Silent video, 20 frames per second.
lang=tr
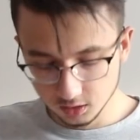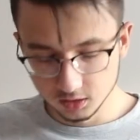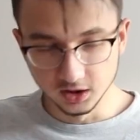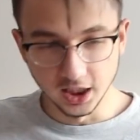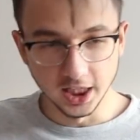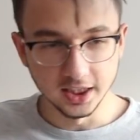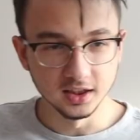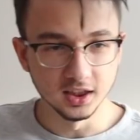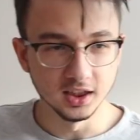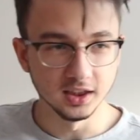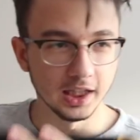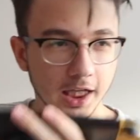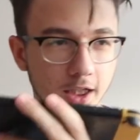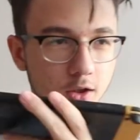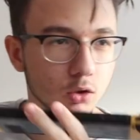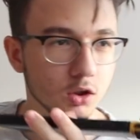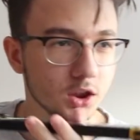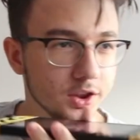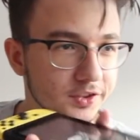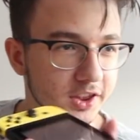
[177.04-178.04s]
Yani
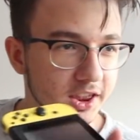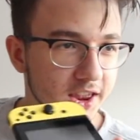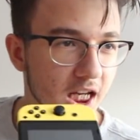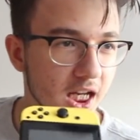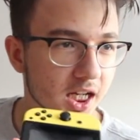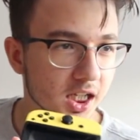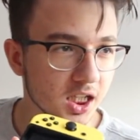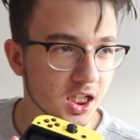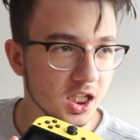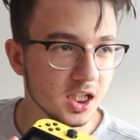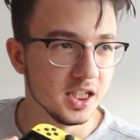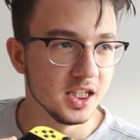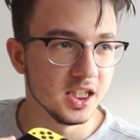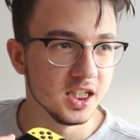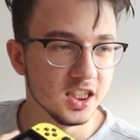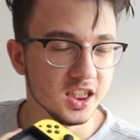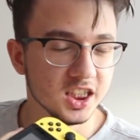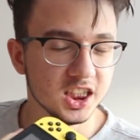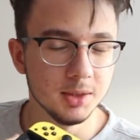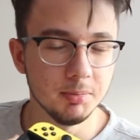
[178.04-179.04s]
Nintendo Switch'ler
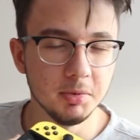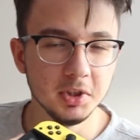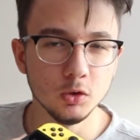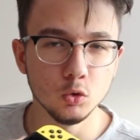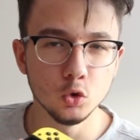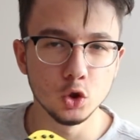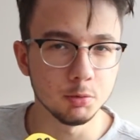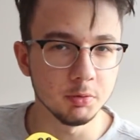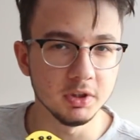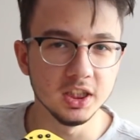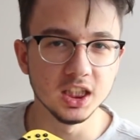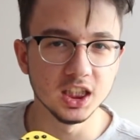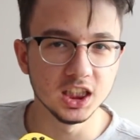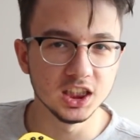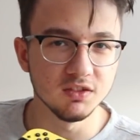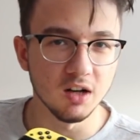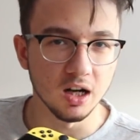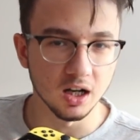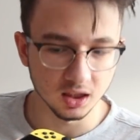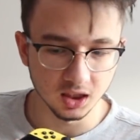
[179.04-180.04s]
2000-3000 lira
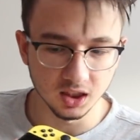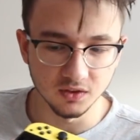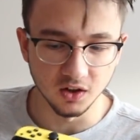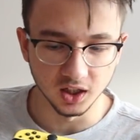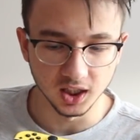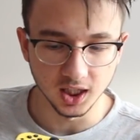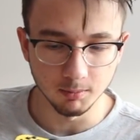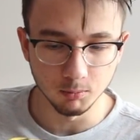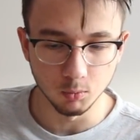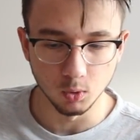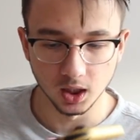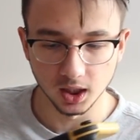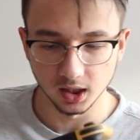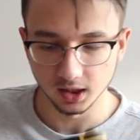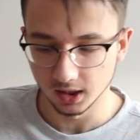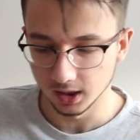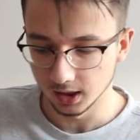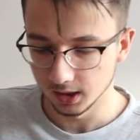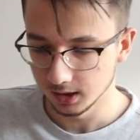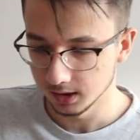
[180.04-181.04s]
civarında falan bu
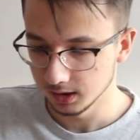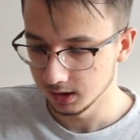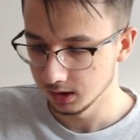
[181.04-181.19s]
arada.